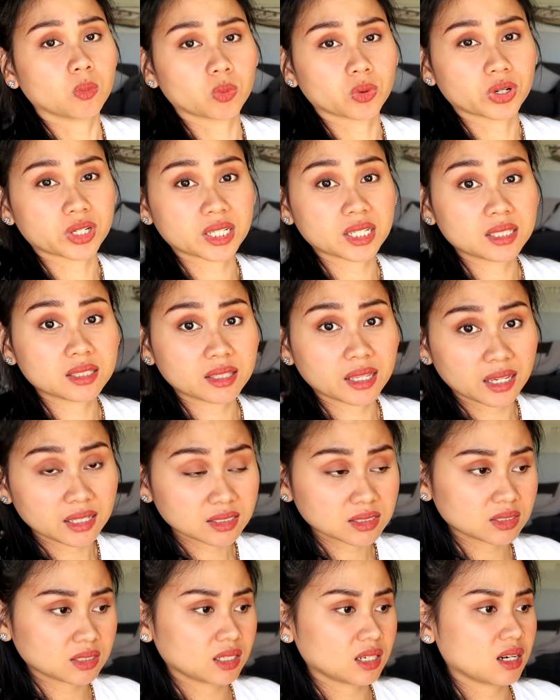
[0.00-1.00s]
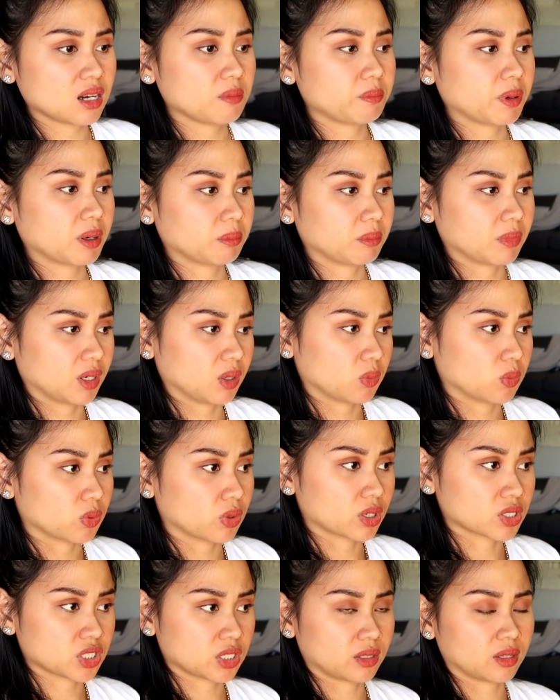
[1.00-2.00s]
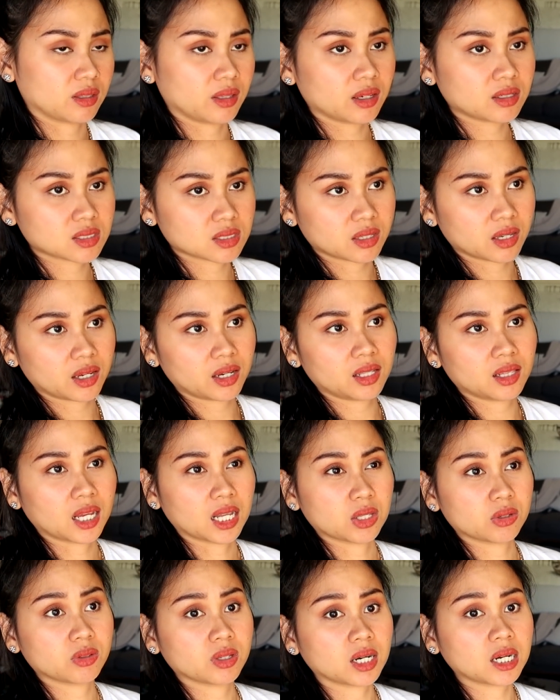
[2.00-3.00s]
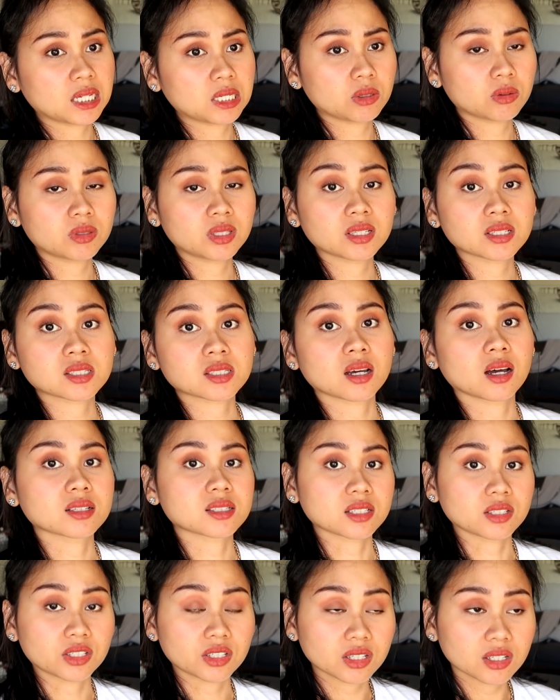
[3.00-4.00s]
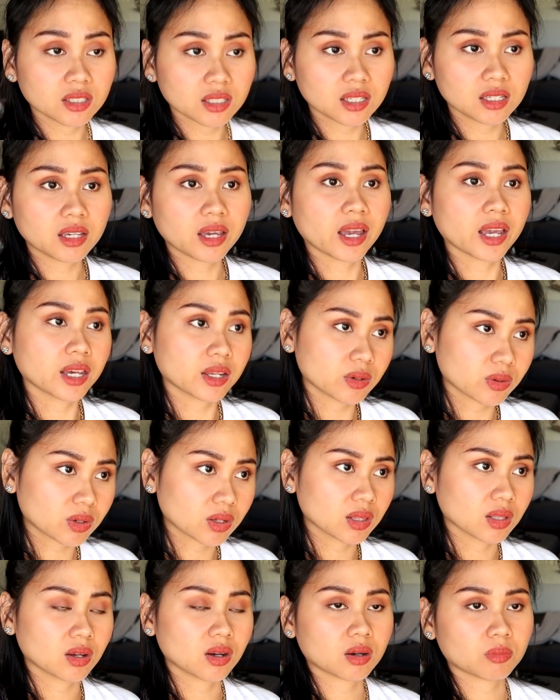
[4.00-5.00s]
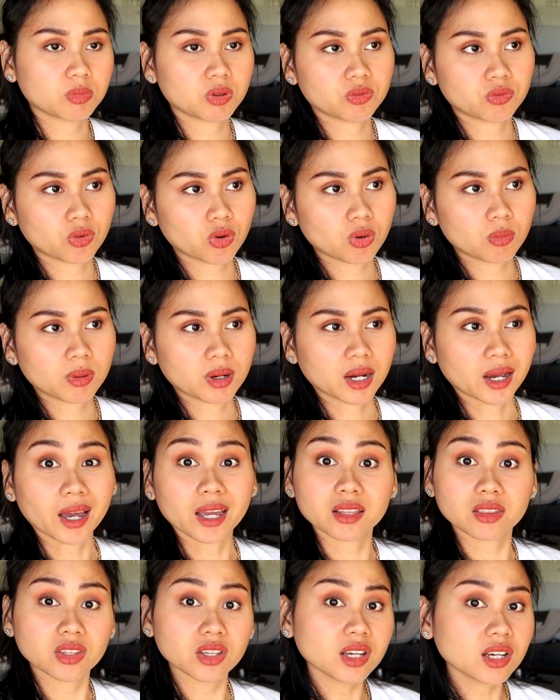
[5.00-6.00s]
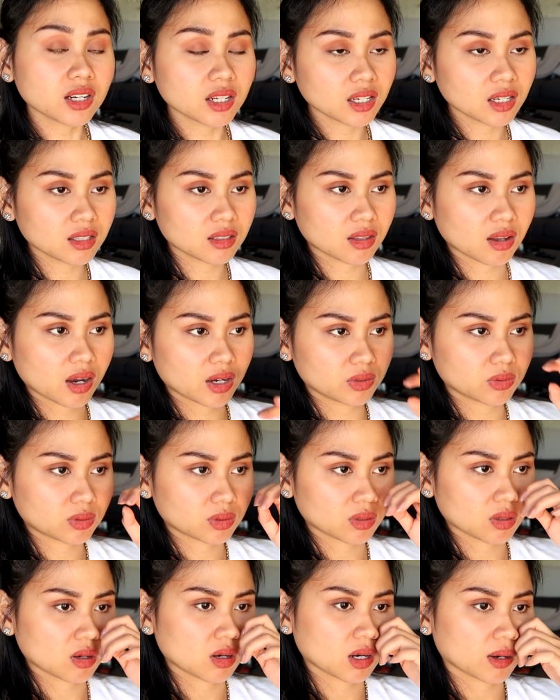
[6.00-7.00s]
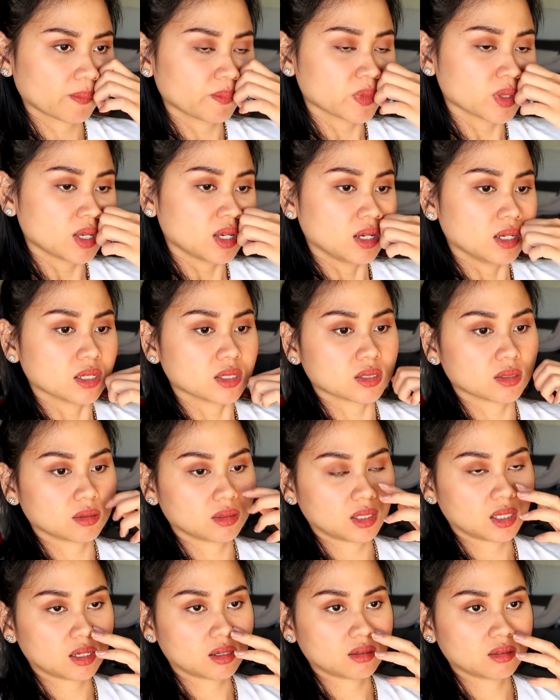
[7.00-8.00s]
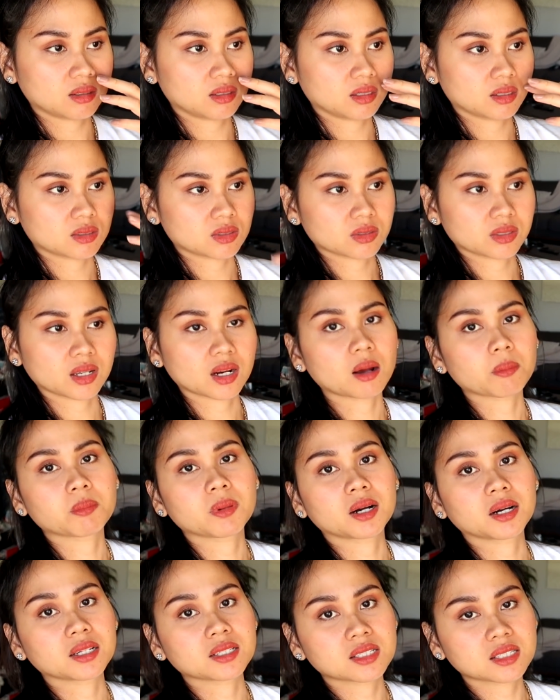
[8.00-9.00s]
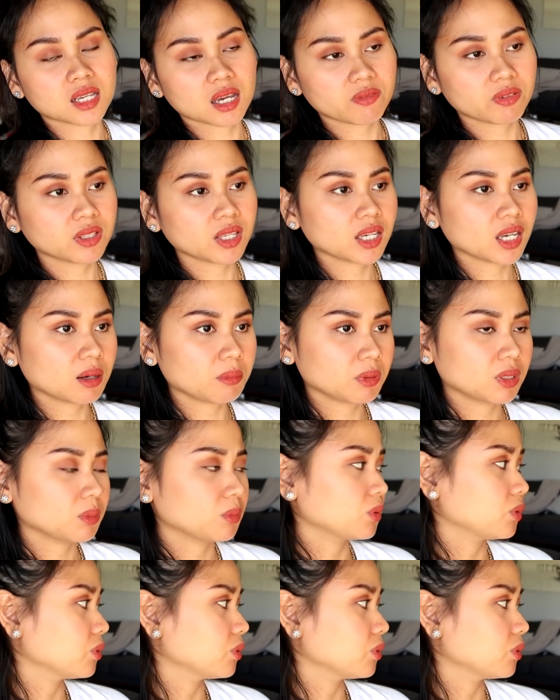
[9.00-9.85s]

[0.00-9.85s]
working days niya, pag may work siya the next day, lalo na ngayon, he starts early, 8 o'clock, before mga 8.30, 9 o'clock. So now, he has to get up mga 7 a.m. in the